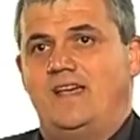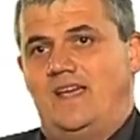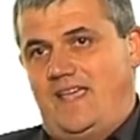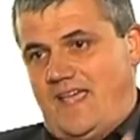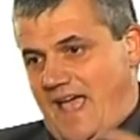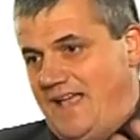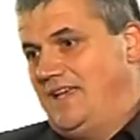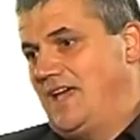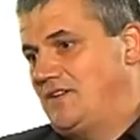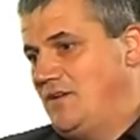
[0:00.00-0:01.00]
et
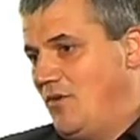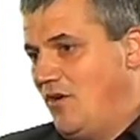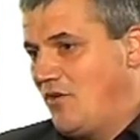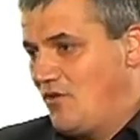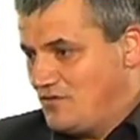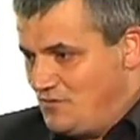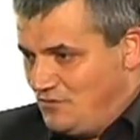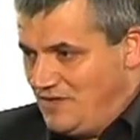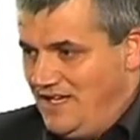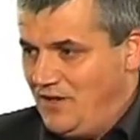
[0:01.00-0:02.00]
indirectement
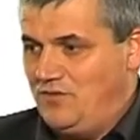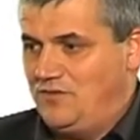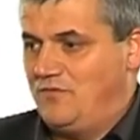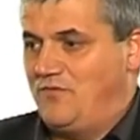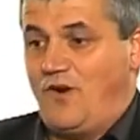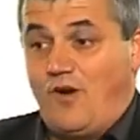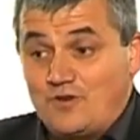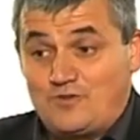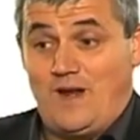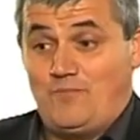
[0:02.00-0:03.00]
soutenir une
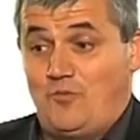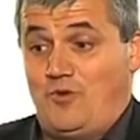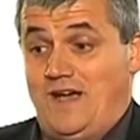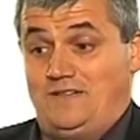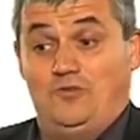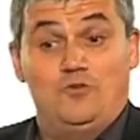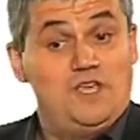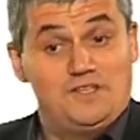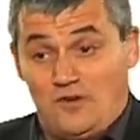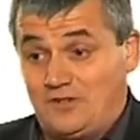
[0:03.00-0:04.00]
frange de la population
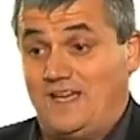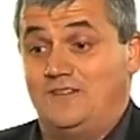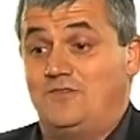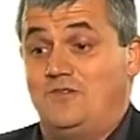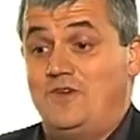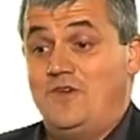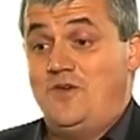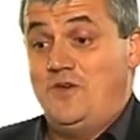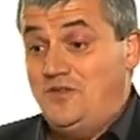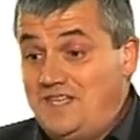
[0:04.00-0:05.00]
qui est en train de
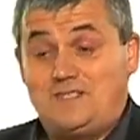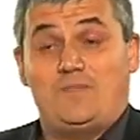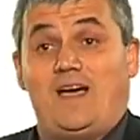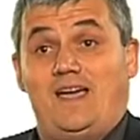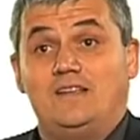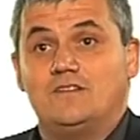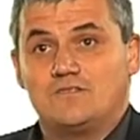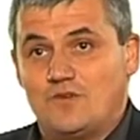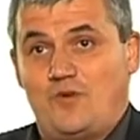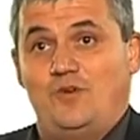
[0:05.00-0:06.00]
disparaître,
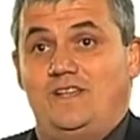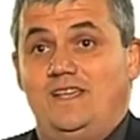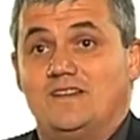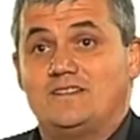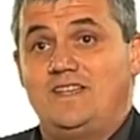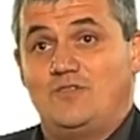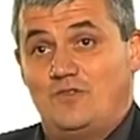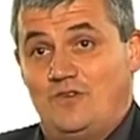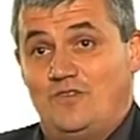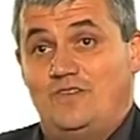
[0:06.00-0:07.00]
je peux le dire, si on
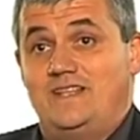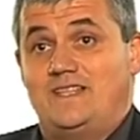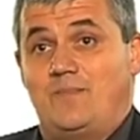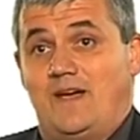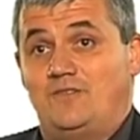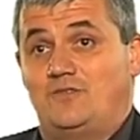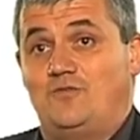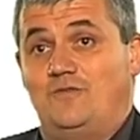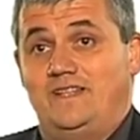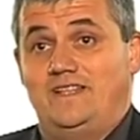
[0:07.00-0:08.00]
n'essaie pas de
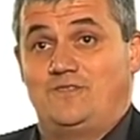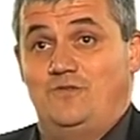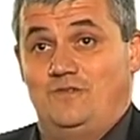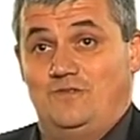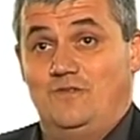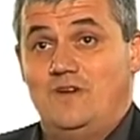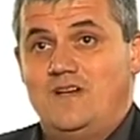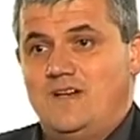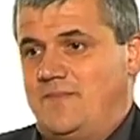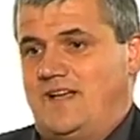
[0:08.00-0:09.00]
trouver des solutions,
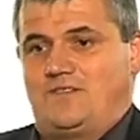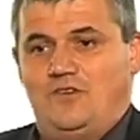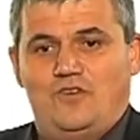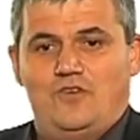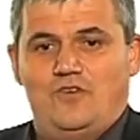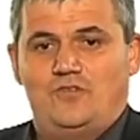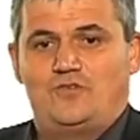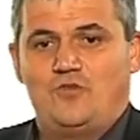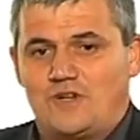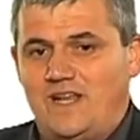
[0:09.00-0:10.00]
parce que
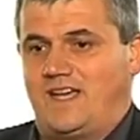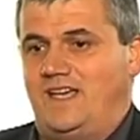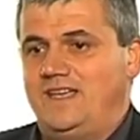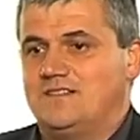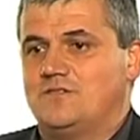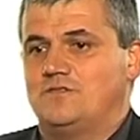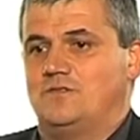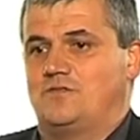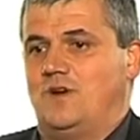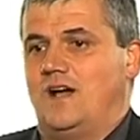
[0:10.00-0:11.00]
toutes les crises, que ce
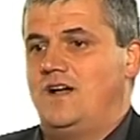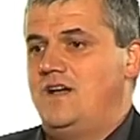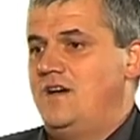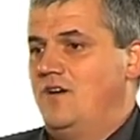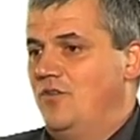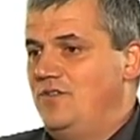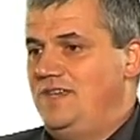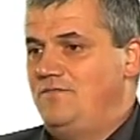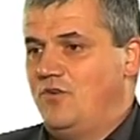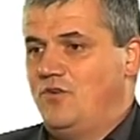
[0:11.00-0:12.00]
soit au
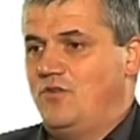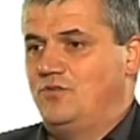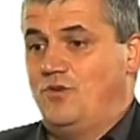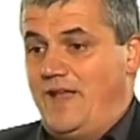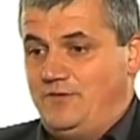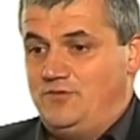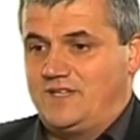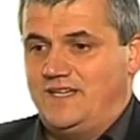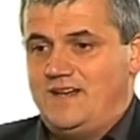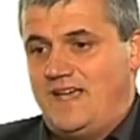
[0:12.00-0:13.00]
niveau de
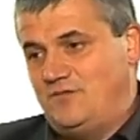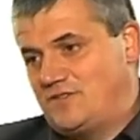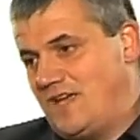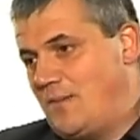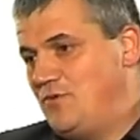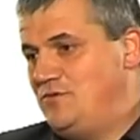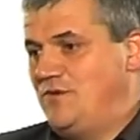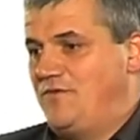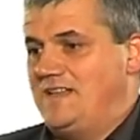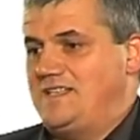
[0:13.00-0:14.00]
l'industrie, l'industrie a plus de
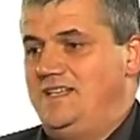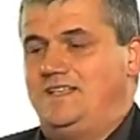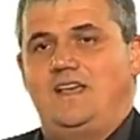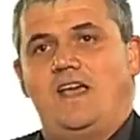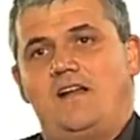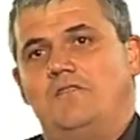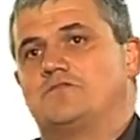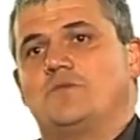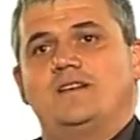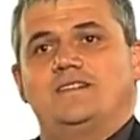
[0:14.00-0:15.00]
facilité, elle
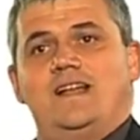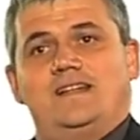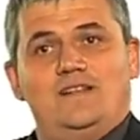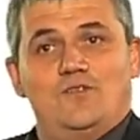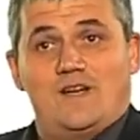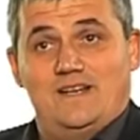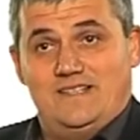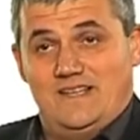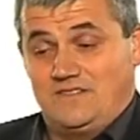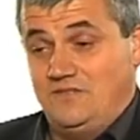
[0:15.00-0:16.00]
choisit la
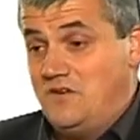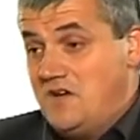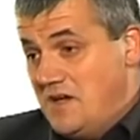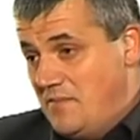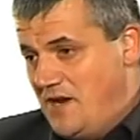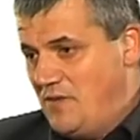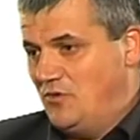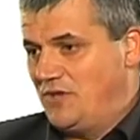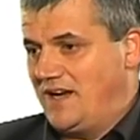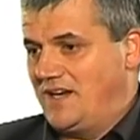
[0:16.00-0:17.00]
délocalisation, mais le
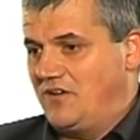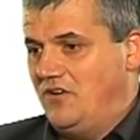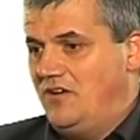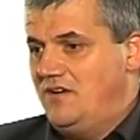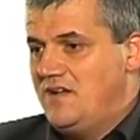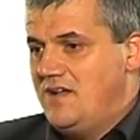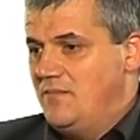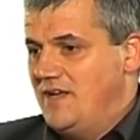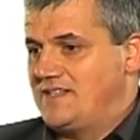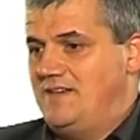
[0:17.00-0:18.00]
monde agricole,
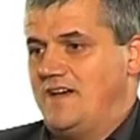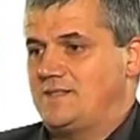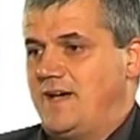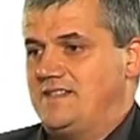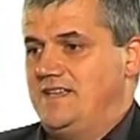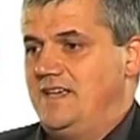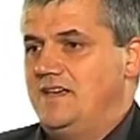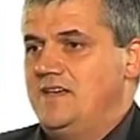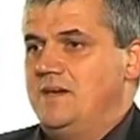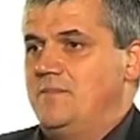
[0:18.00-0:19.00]
ben, ce qui va se passer,
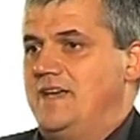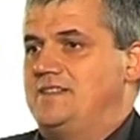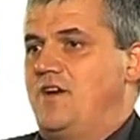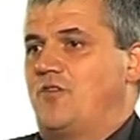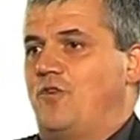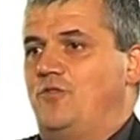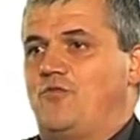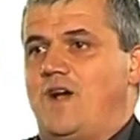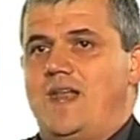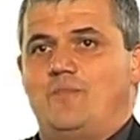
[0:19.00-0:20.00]
ben, c'est encore une
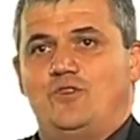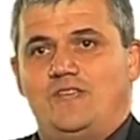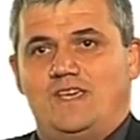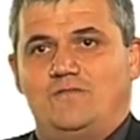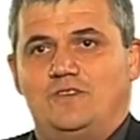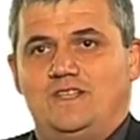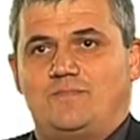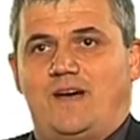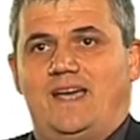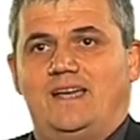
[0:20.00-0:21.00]
fois les petits qui vont
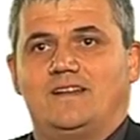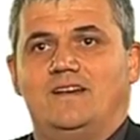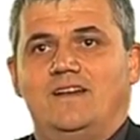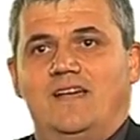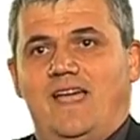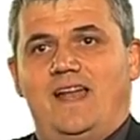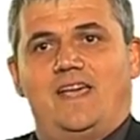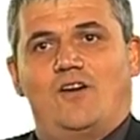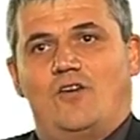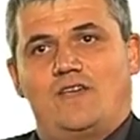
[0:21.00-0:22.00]
disparaître et les
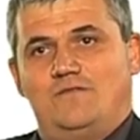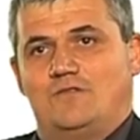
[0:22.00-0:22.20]
grands qui vont